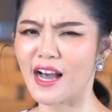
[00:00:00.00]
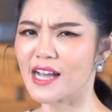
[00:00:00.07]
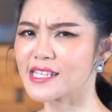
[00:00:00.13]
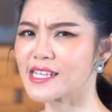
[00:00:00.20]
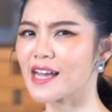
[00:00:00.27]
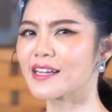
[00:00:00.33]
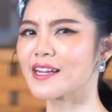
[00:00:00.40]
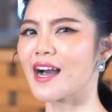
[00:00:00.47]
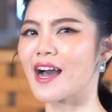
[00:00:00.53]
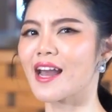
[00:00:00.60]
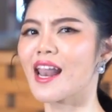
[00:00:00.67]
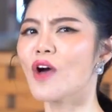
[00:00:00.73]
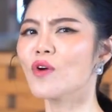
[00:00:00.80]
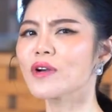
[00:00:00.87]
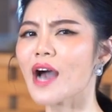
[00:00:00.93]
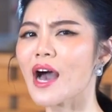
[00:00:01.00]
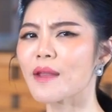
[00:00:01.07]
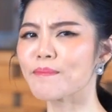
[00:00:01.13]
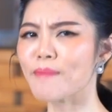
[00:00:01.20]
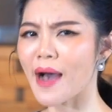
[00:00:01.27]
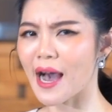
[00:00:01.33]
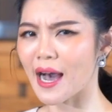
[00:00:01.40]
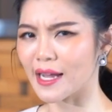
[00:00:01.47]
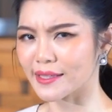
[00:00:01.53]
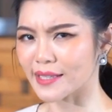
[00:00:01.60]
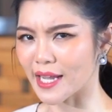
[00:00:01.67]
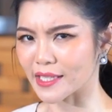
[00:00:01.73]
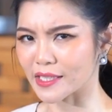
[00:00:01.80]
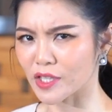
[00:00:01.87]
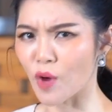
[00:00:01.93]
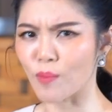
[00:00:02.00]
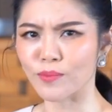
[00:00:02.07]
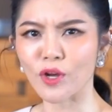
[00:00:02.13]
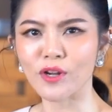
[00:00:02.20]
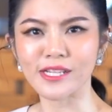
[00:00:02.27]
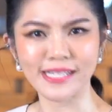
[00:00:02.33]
อาจารย์คะแล้วการผ่าตัดต่อมทอ